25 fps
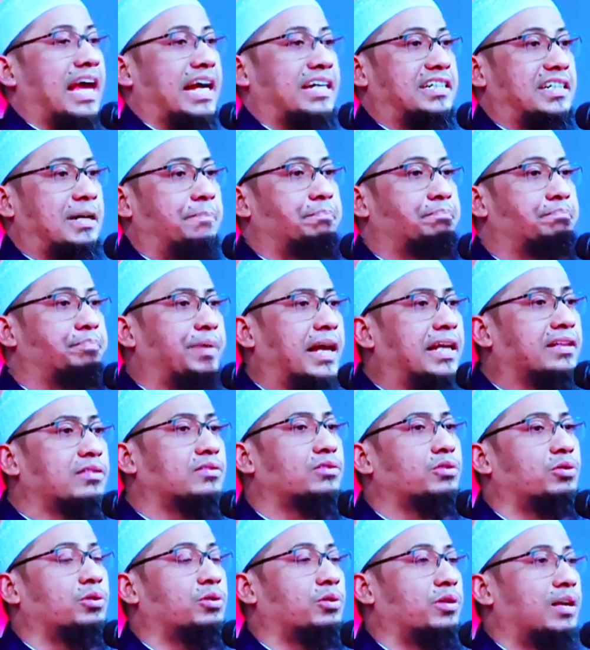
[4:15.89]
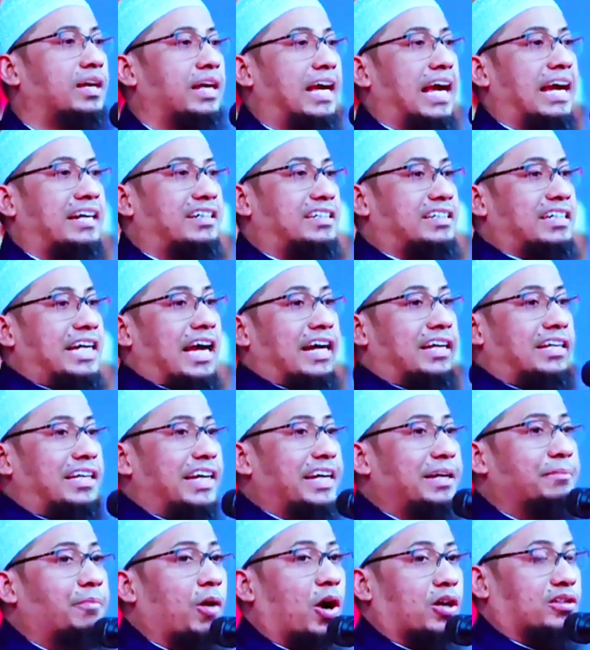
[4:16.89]
একটা বিন্দু একটা
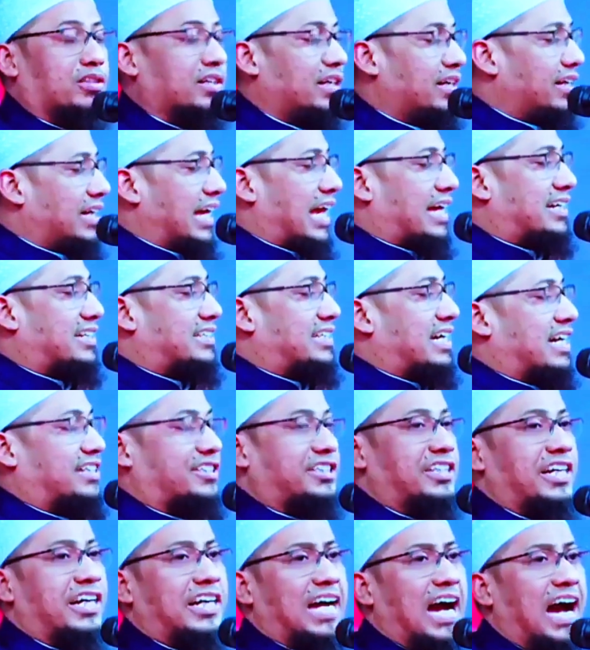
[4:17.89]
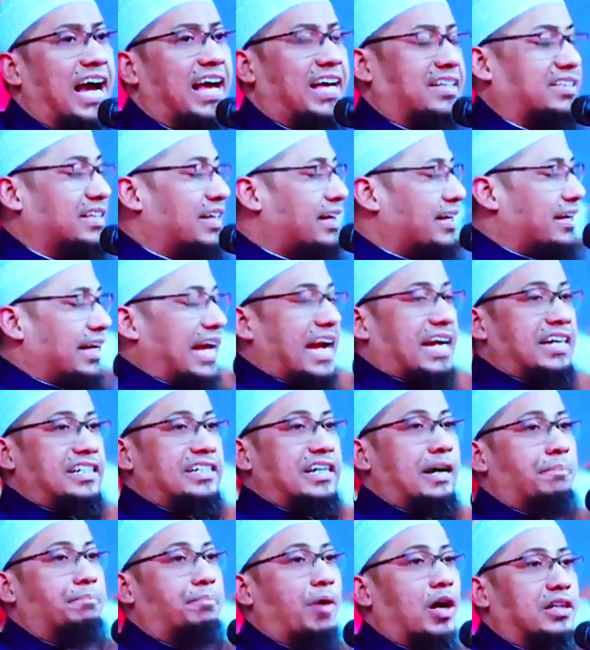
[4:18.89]
গিবত একটা শেকায়েত
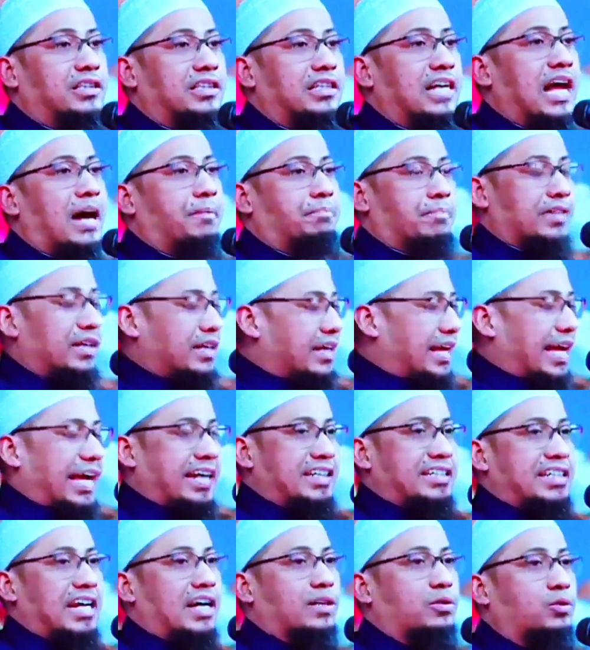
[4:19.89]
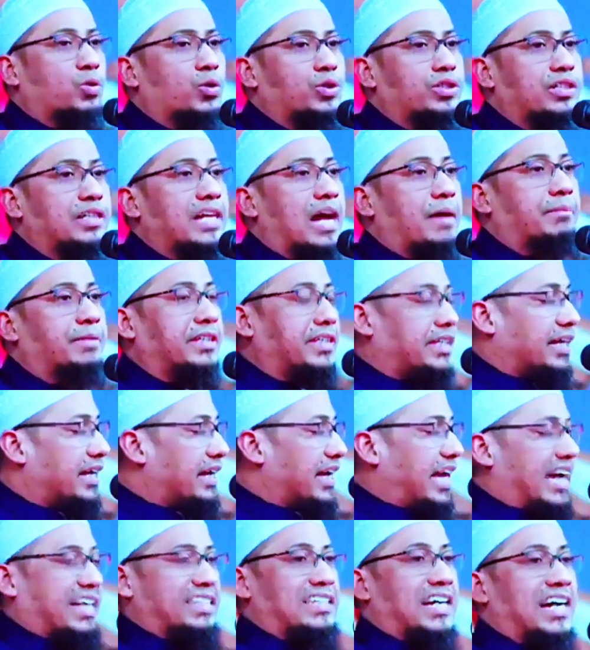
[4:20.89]
একটা বদনাম একটা কুটনামি
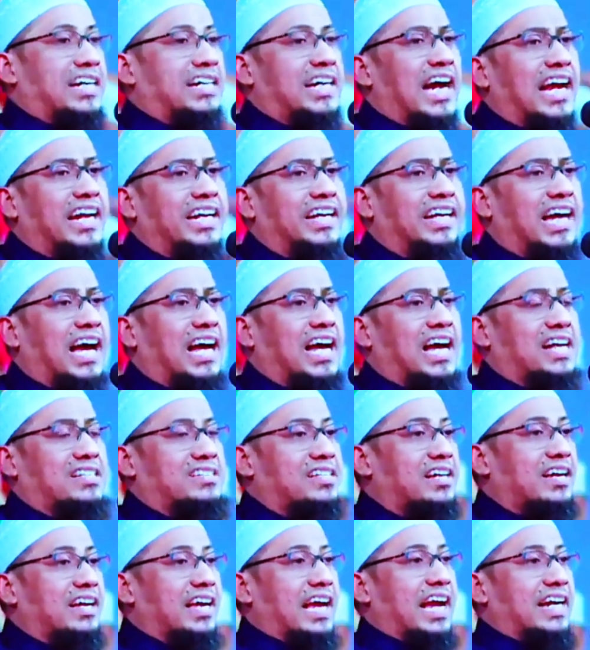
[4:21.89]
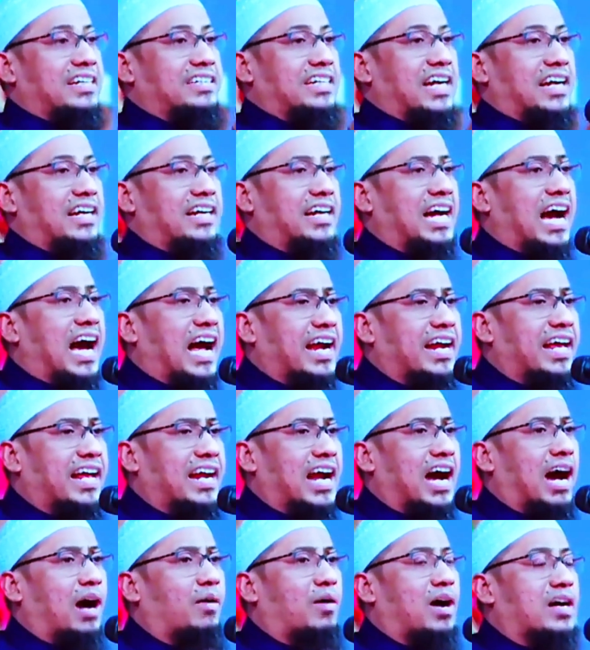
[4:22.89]
একটা গালিগালাস একটা
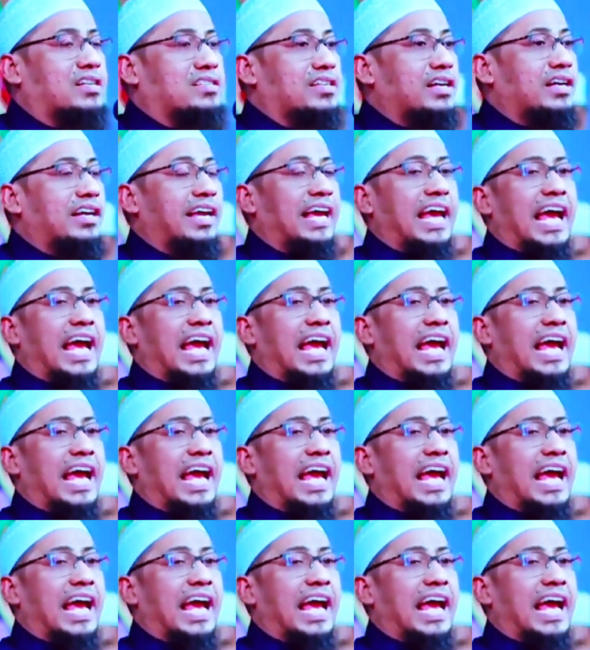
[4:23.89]
গানের আওয়াজ